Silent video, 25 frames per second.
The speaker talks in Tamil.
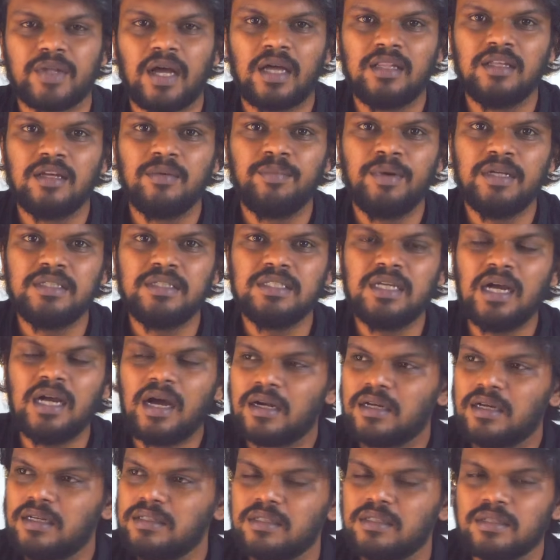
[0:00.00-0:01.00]
அதுக்கு
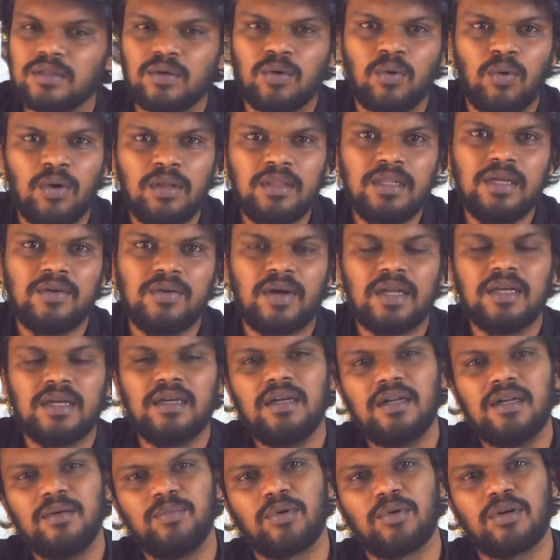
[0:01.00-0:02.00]
பேசிக்காக அட்லீஸ்ட் அந்த குழந்தைய
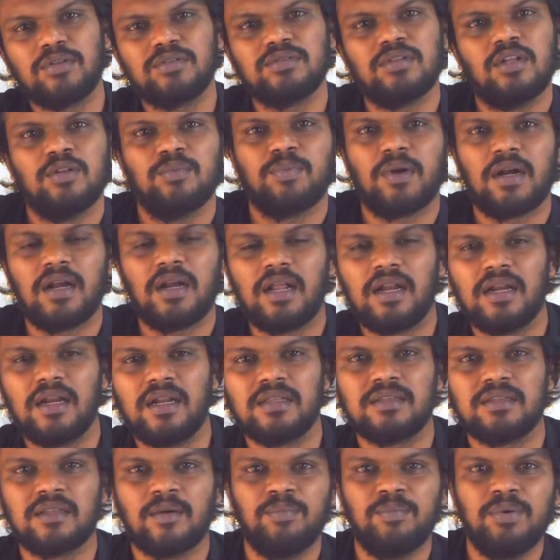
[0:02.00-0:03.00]
வளர்க்குற ப்ராசஸ்
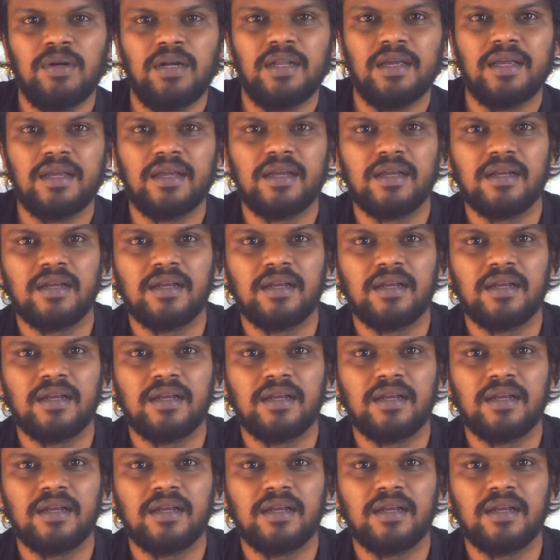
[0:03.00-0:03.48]
பண்ணலாம்ல தப்பு இல்லையே